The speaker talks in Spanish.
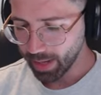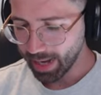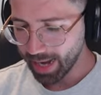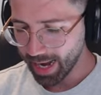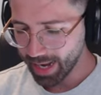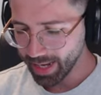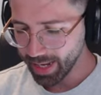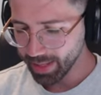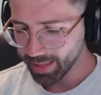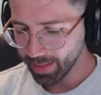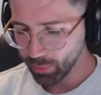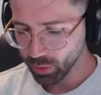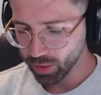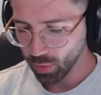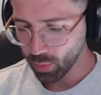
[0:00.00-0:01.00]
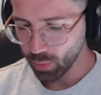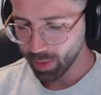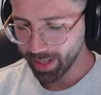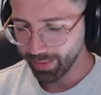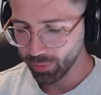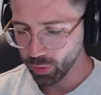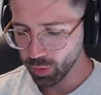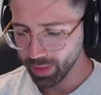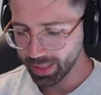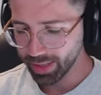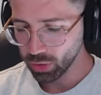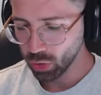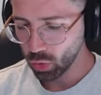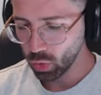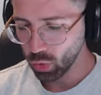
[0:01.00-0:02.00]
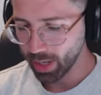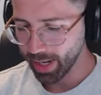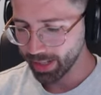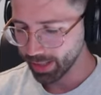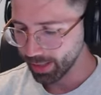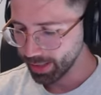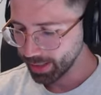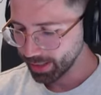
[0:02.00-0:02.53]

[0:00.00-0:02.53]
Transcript: ahí estamos acumulando. Quinto lugar,